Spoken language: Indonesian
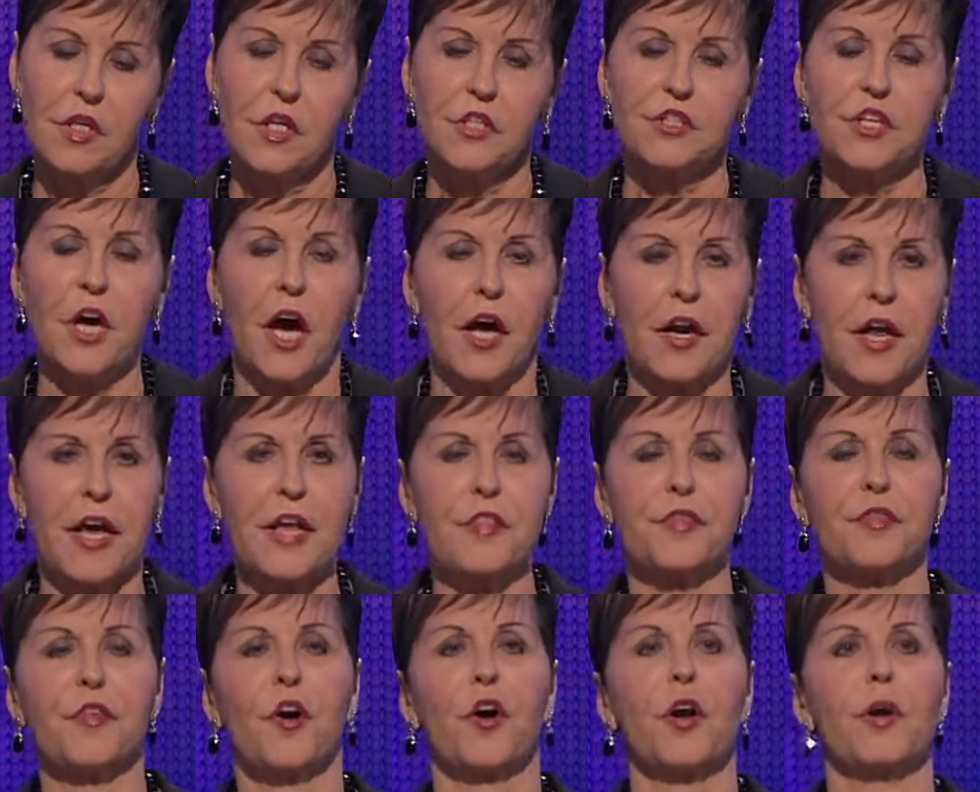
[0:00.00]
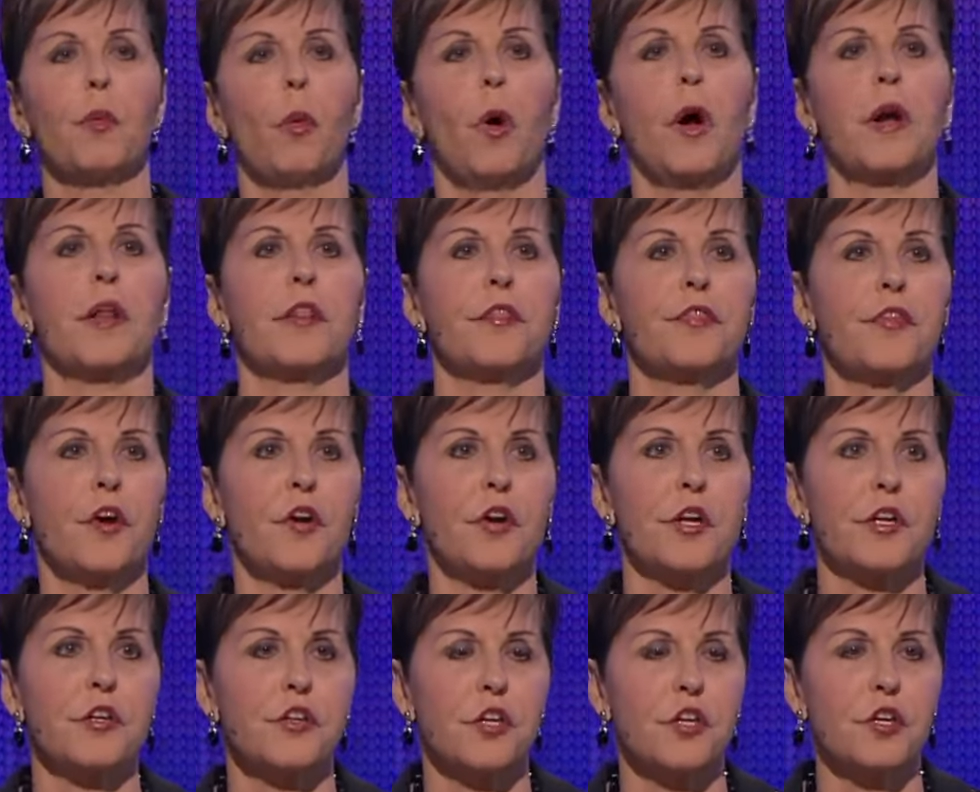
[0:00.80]
Yohanes
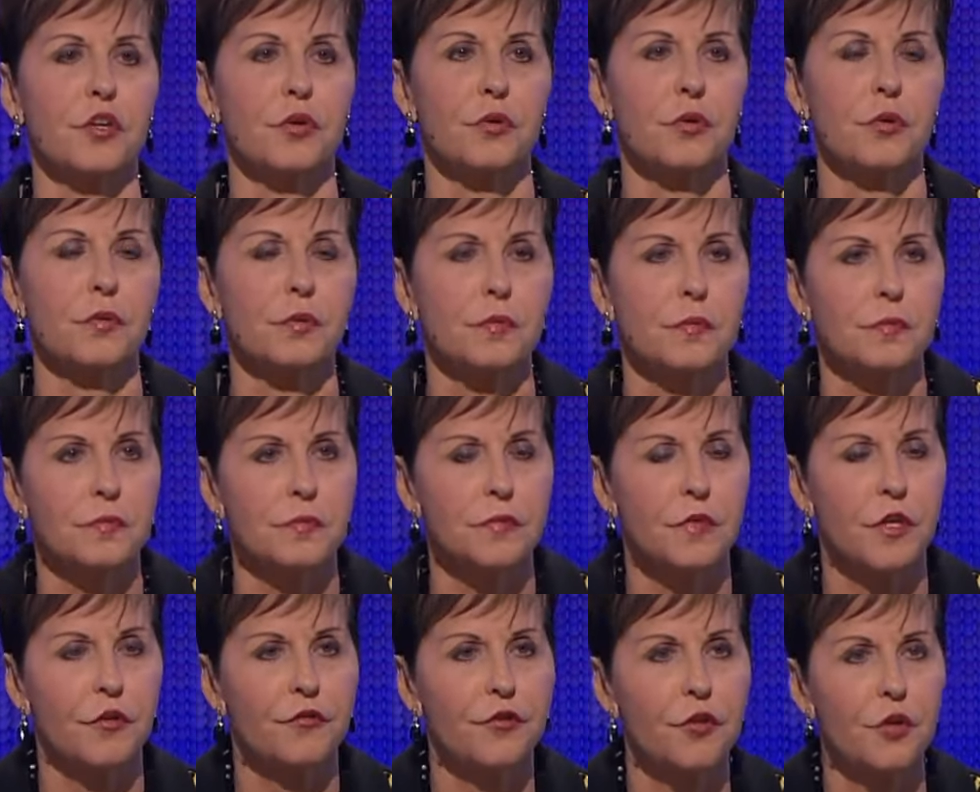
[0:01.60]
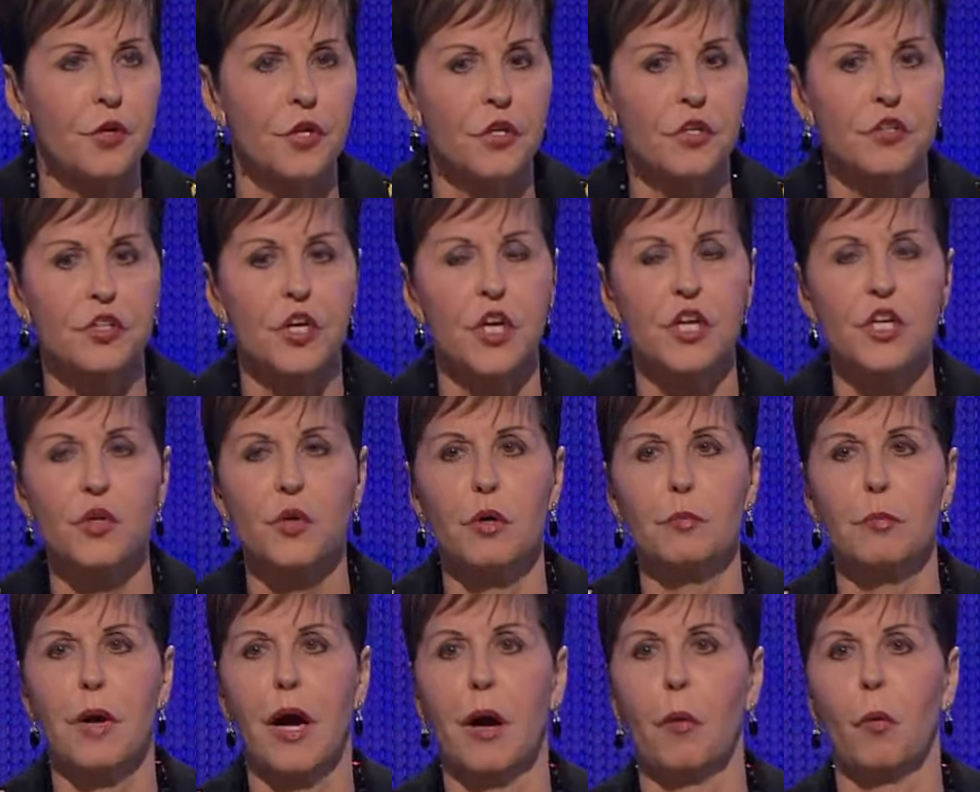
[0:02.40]
8:31-32 Jikalau kamu tetap dalam
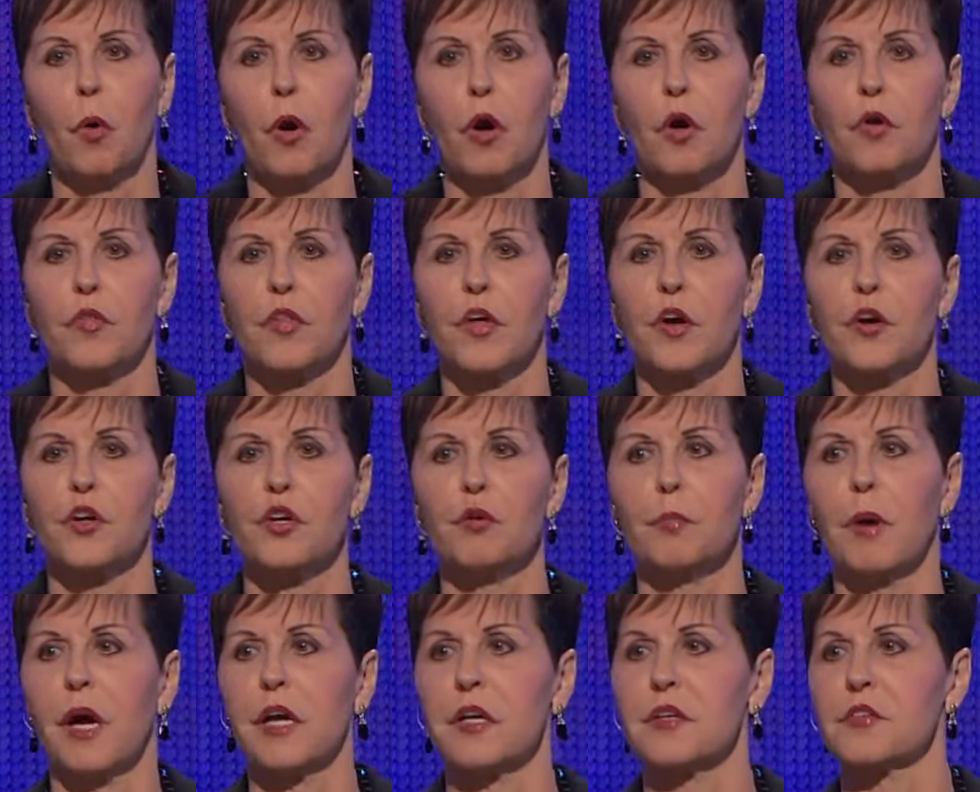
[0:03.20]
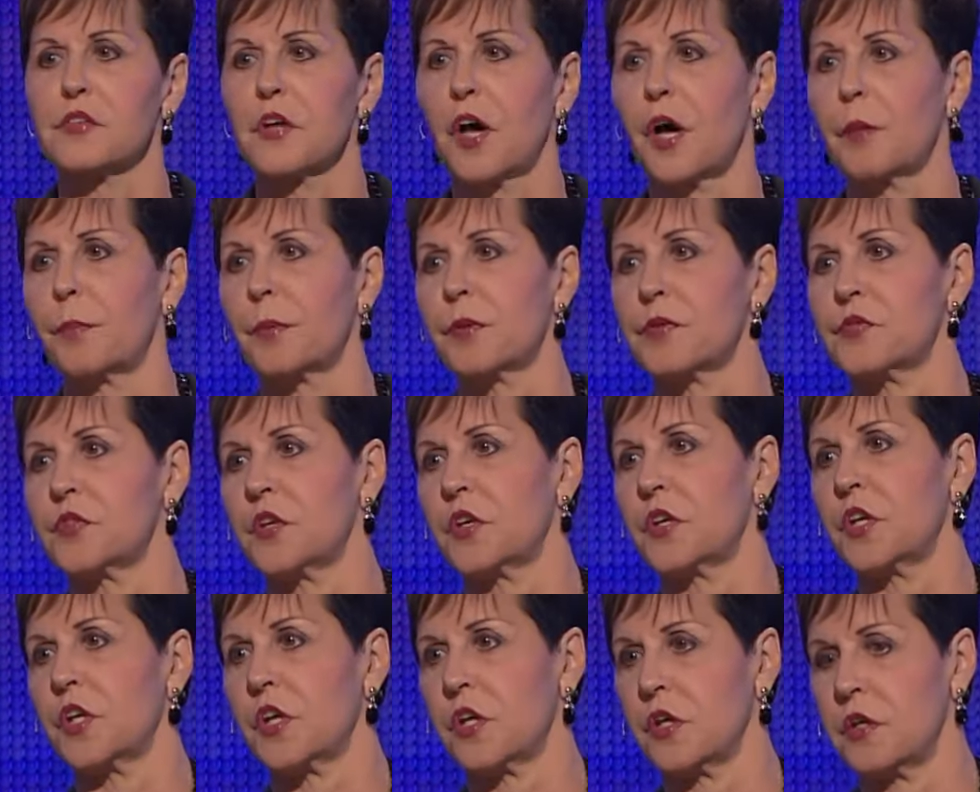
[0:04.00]
firmanku, kamu benar-benar adalah
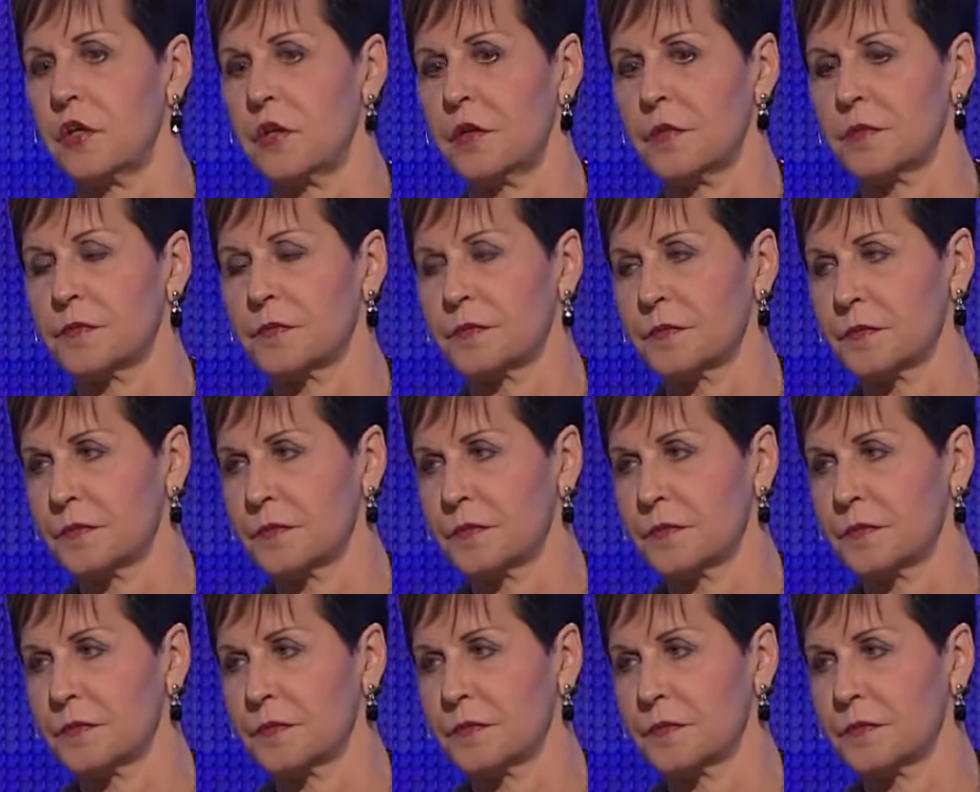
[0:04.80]
muridku.